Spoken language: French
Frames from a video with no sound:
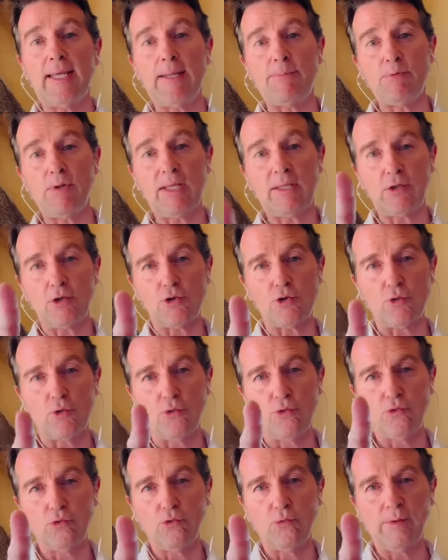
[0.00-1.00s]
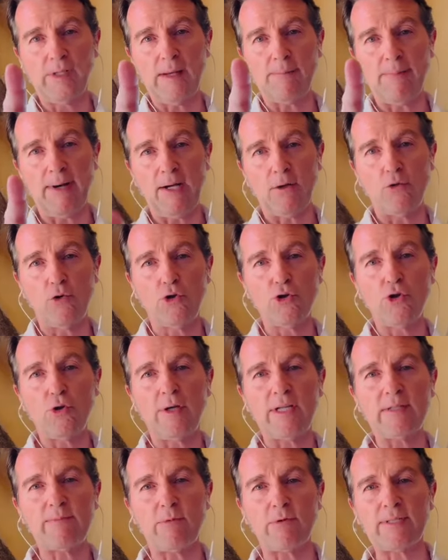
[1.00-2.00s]
Et puis attention, n'oubliez pas le jeu
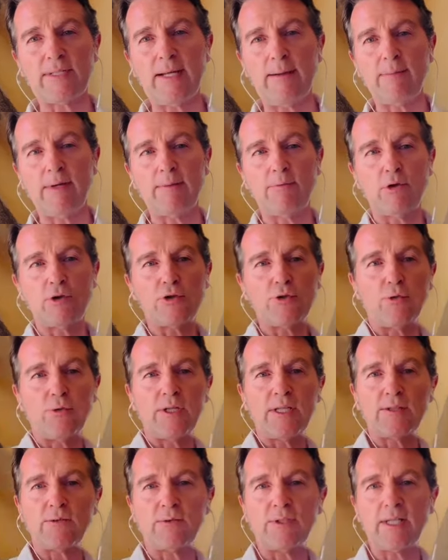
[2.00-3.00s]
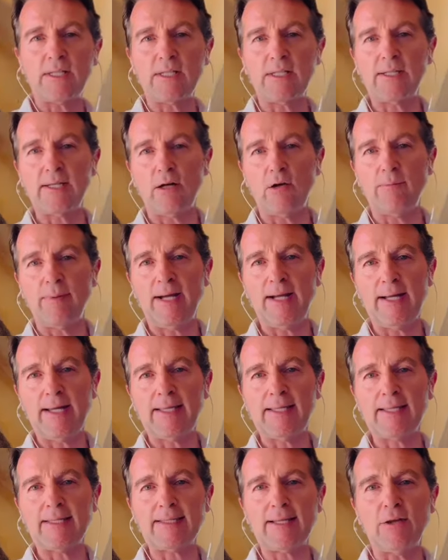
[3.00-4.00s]
responsable, les mentions qui sont indiquées en bas,
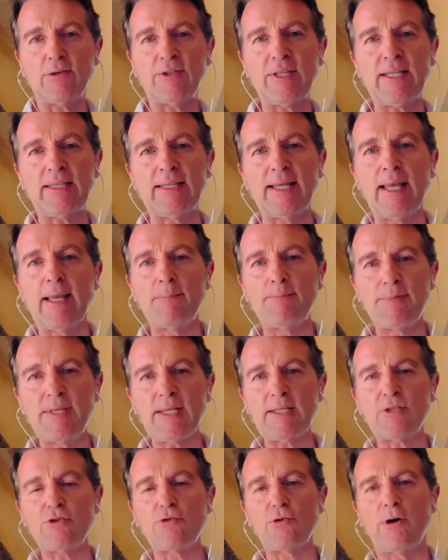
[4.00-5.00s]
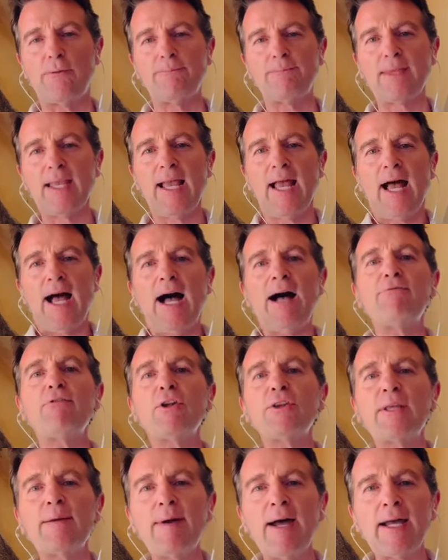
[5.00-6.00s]
ayez ça en tête bien sûr.
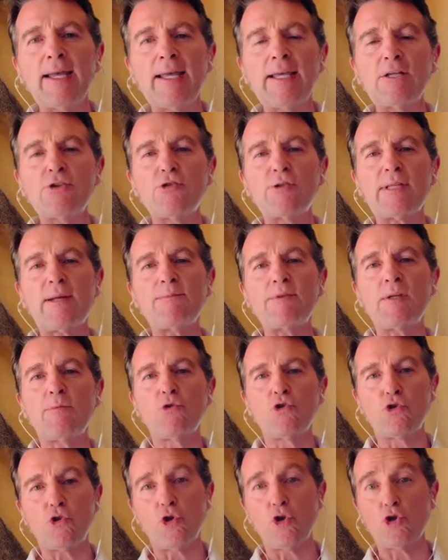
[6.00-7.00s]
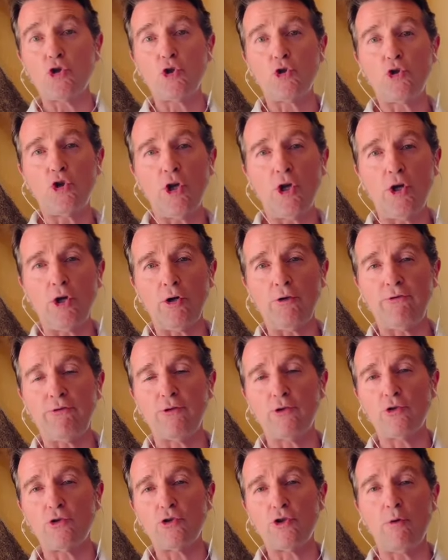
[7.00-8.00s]
Avant de démarrer, juste un petit mot sur le The Turf
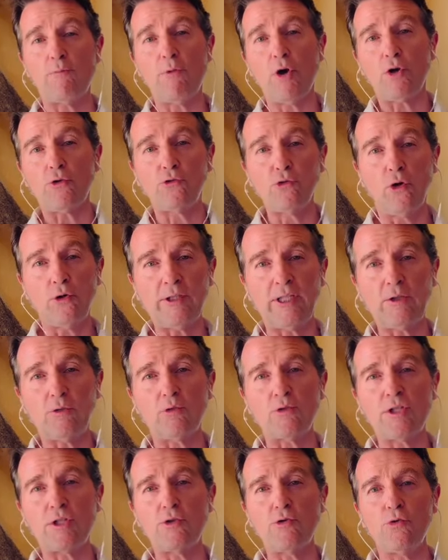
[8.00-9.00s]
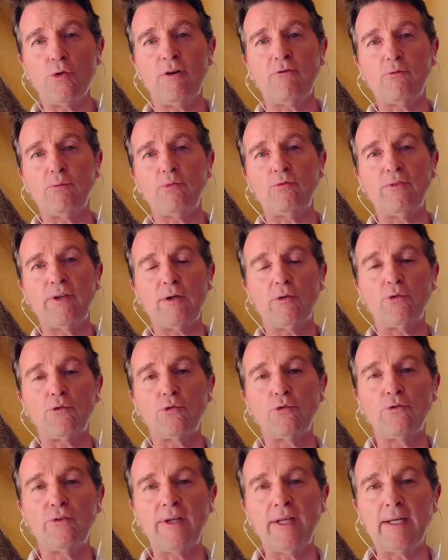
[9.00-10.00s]
euh, Summer Tour qui continue, hein. vous pouvez
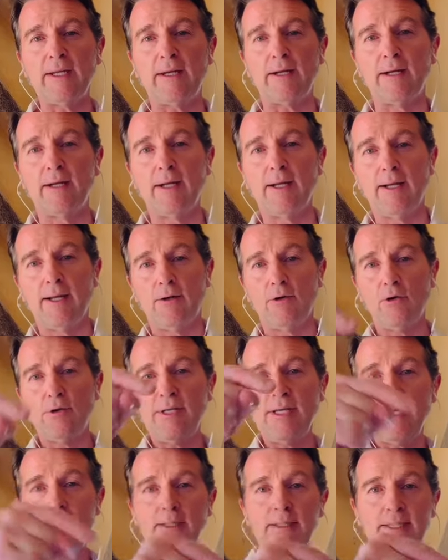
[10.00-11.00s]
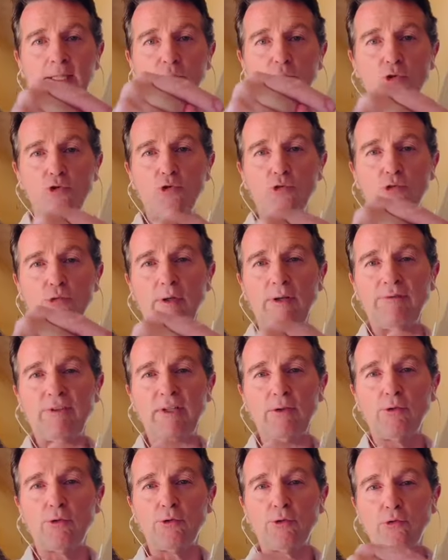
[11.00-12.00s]
retrouver euh, le lien ci-dessous sous la
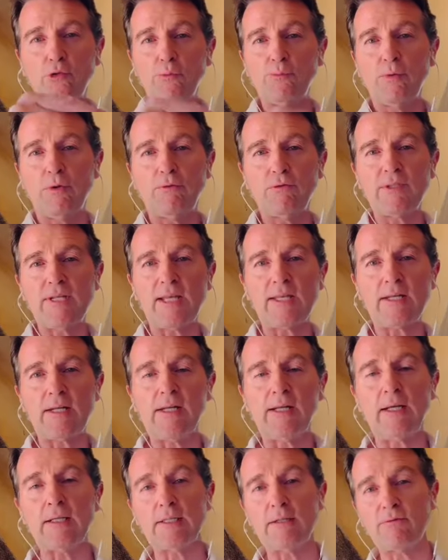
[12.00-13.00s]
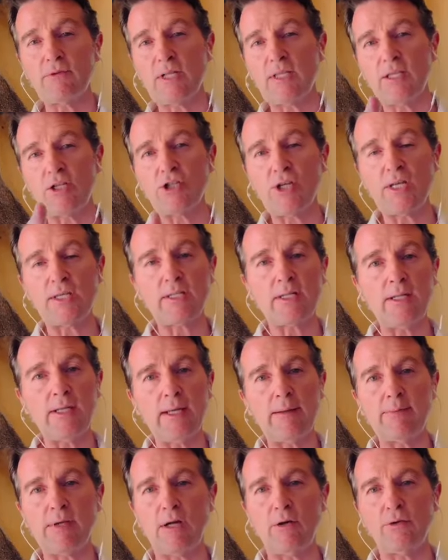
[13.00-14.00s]
vidéo YouTube pour vous inscrire. Et si vous êtes déjà inscrit,
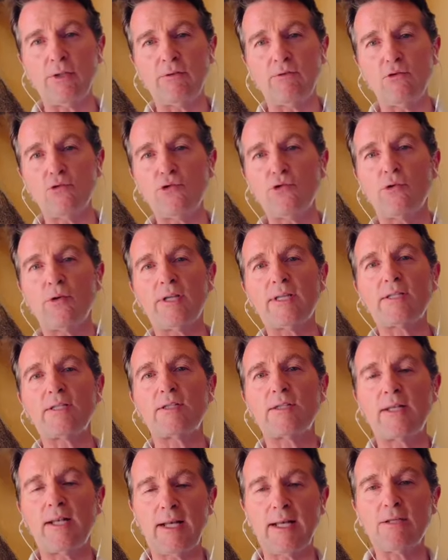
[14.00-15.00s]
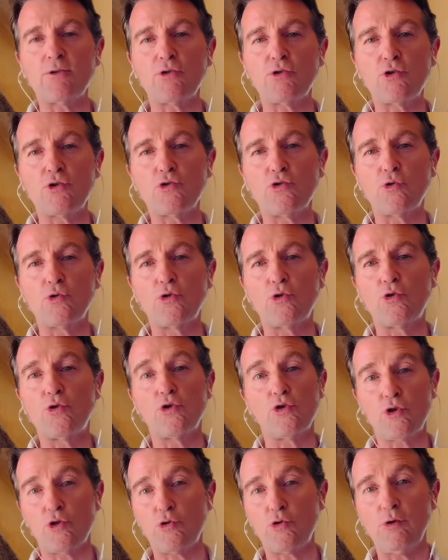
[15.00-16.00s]
eh bien rendez-vous sur les réseaux sociaux de,
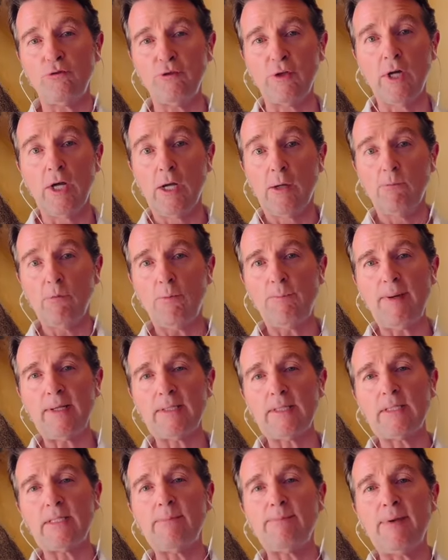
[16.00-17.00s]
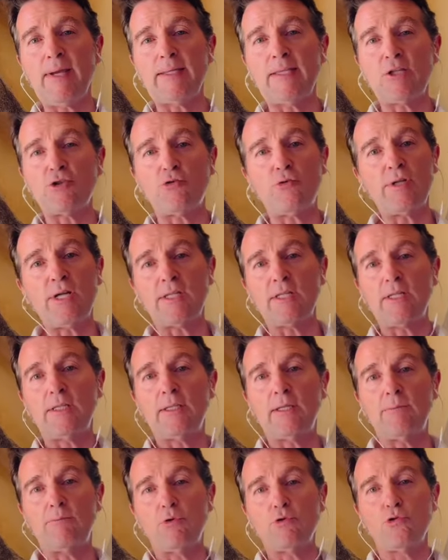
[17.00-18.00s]
de The Turf pour participer à des jeux gagner
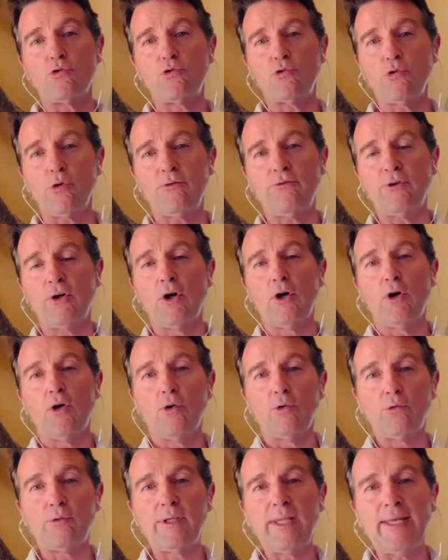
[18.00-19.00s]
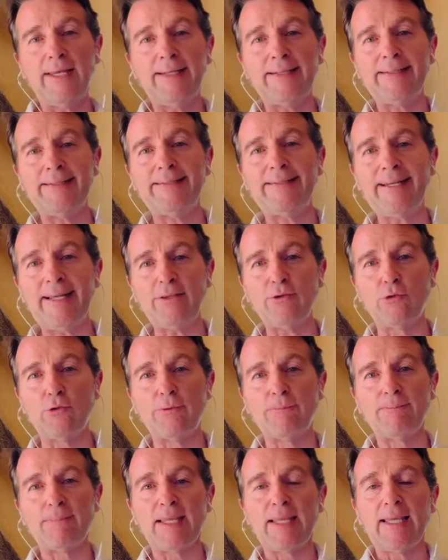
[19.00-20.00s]
des bonus turf ou des cadeaux.
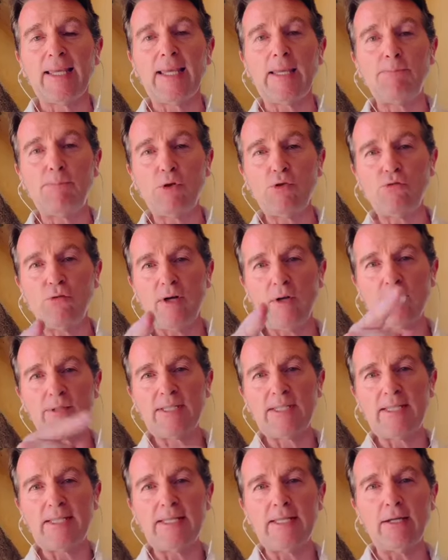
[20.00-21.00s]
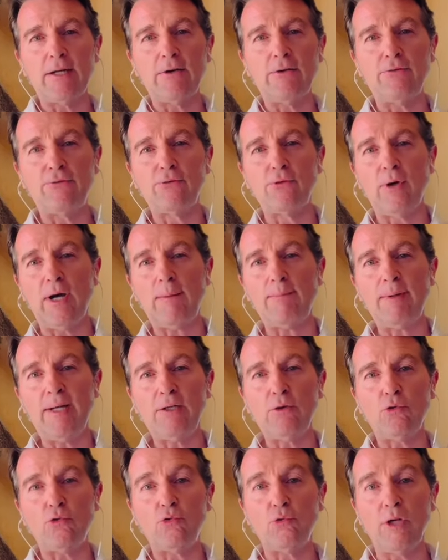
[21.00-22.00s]
Et puis je voulais aussi euh, vous
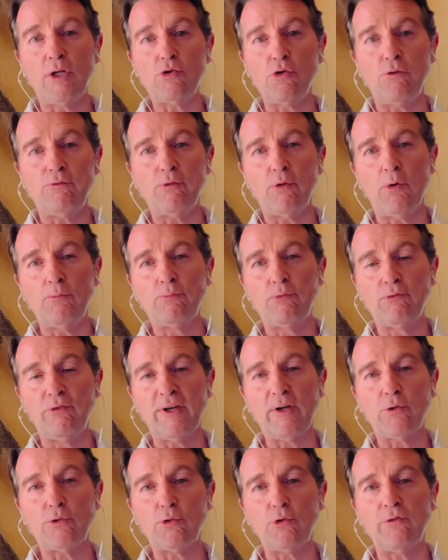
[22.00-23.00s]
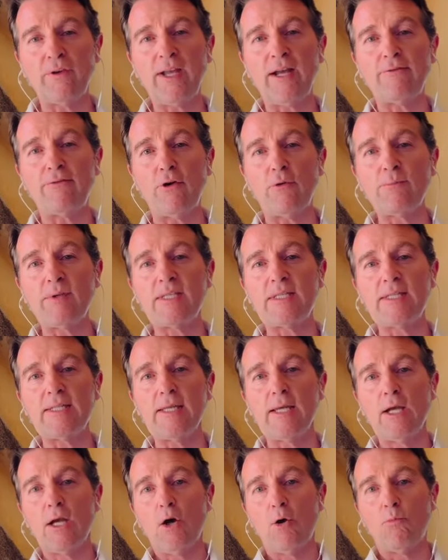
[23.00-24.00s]
rappeler que tous les jours, vous pouvez retrouver avant midi
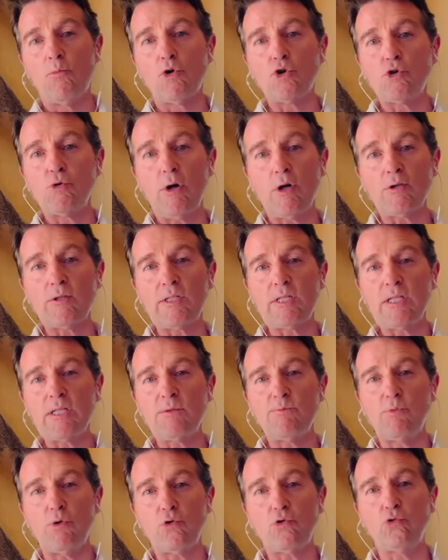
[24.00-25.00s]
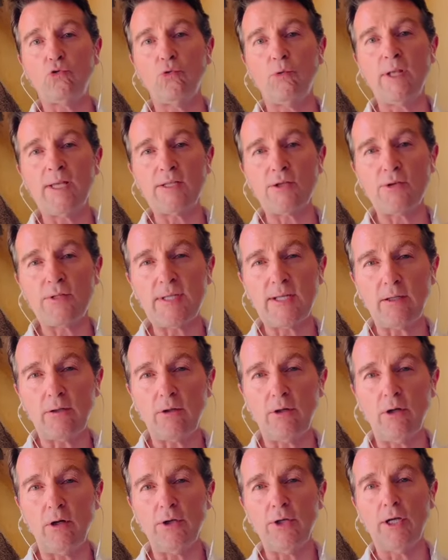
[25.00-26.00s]
mon choix en 6 pour tous les os 5
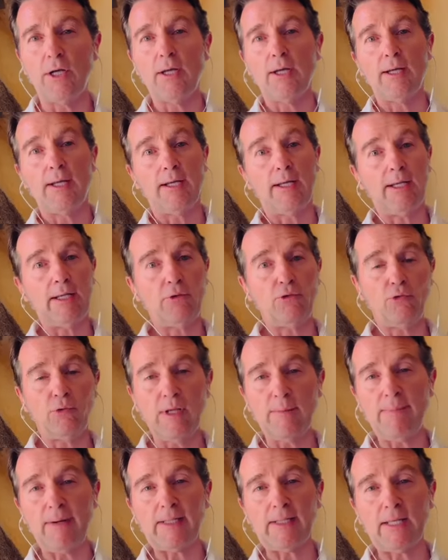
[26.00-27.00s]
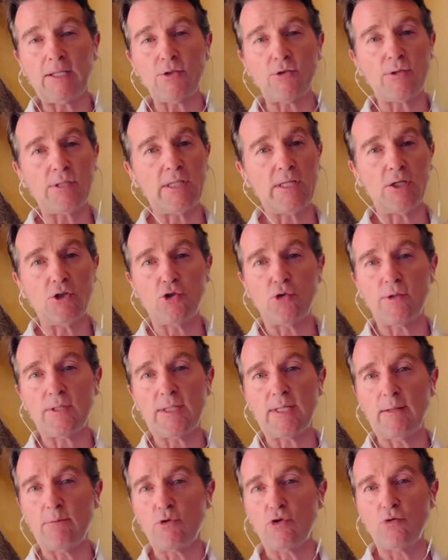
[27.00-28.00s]
cordes et tous les paris associés, jeux
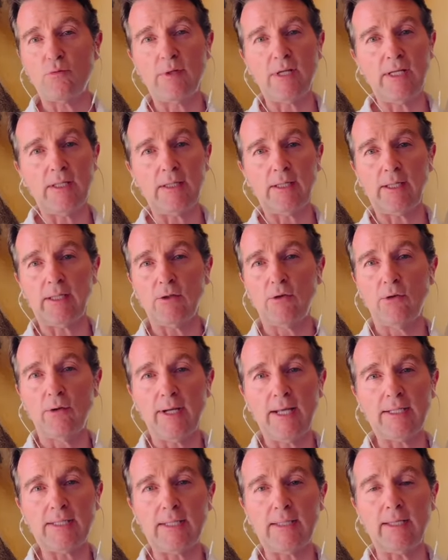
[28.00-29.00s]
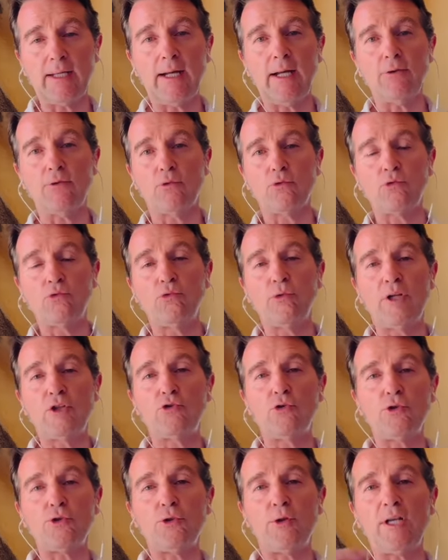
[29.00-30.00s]
simples, jumelés, trio, etc. Donc tous les
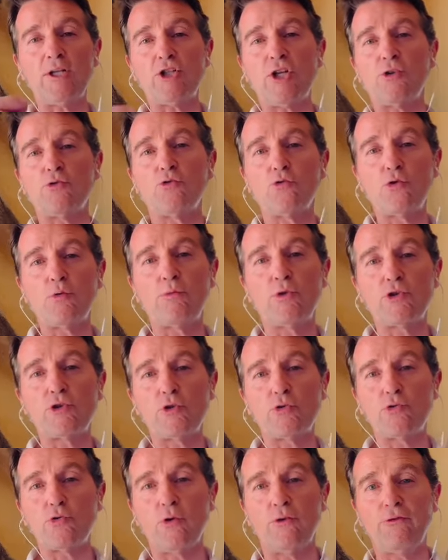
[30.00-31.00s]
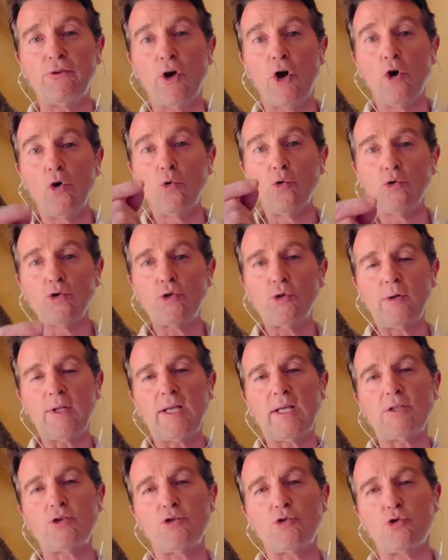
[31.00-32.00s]
jours sur la chaîne YouTube de The Turf ou sur
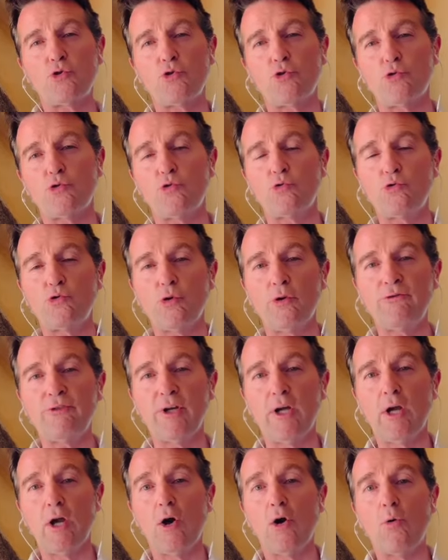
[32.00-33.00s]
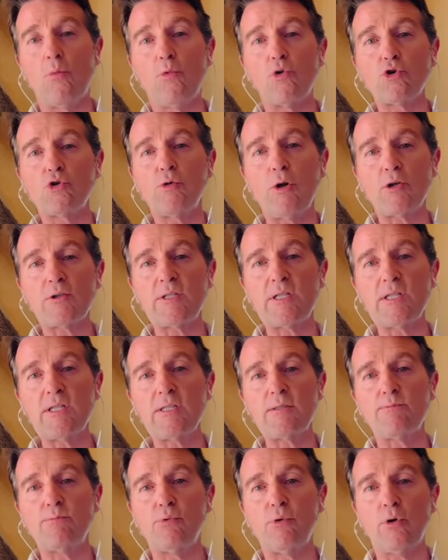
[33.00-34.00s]
les réseaux sociaux de The Turf, mon choix en
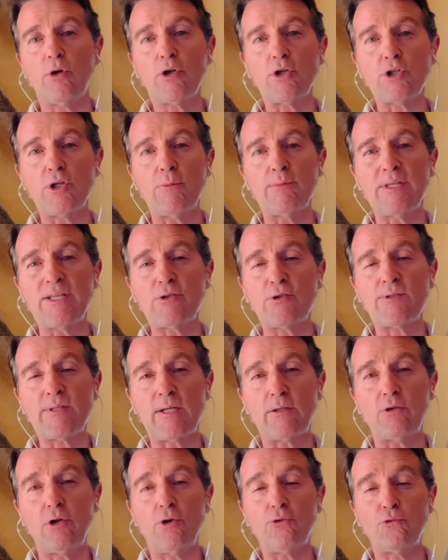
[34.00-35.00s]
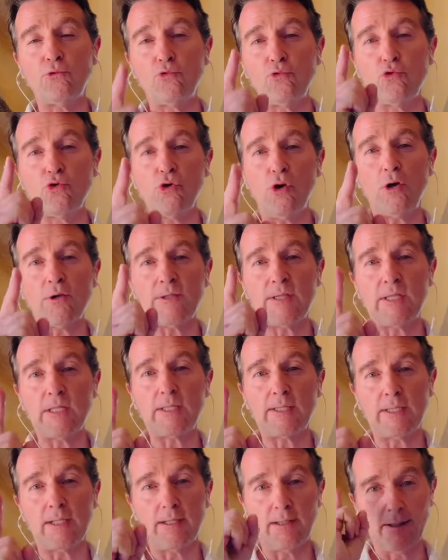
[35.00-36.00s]
6 pour l'ensemble des os 5 cordes, toujours en
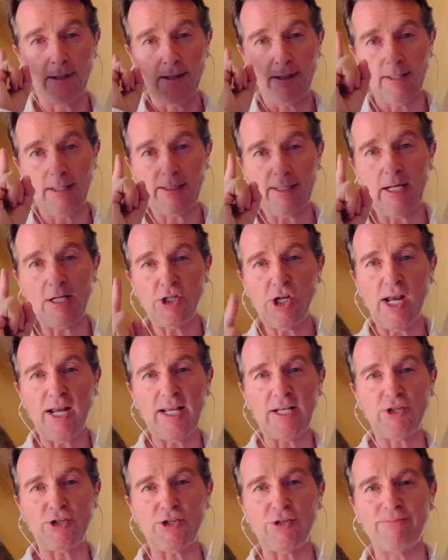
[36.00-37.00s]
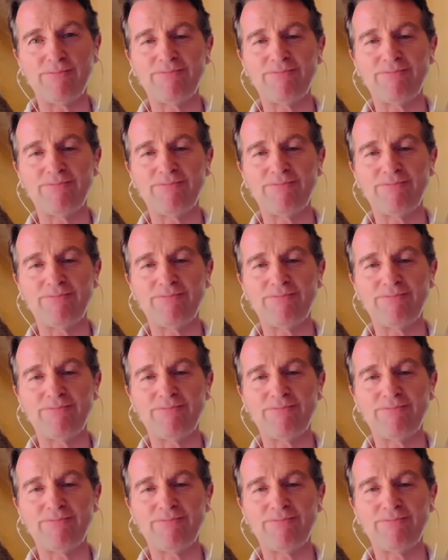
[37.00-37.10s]
6. C'est ça le challenge.